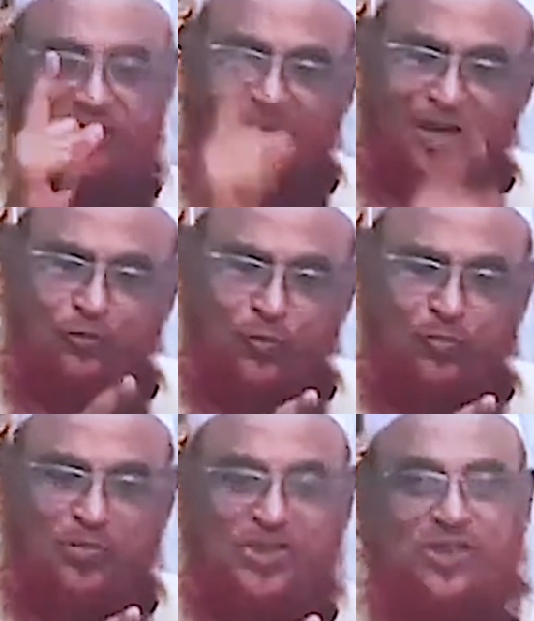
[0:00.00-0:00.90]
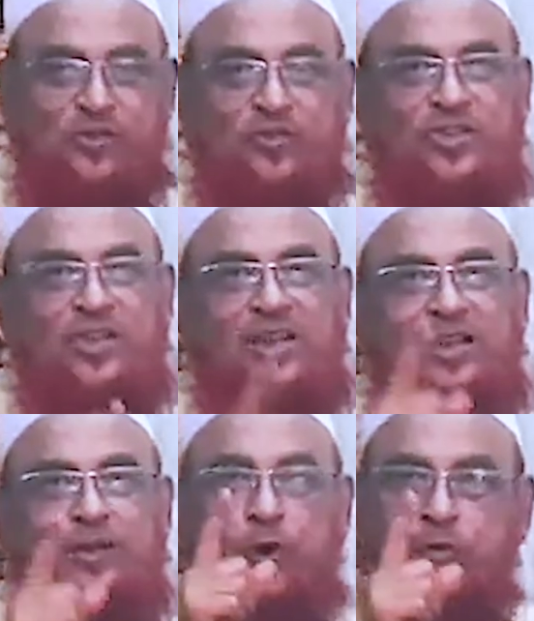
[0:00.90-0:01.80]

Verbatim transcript: হাজার গুণ বেশি শক্তিশালী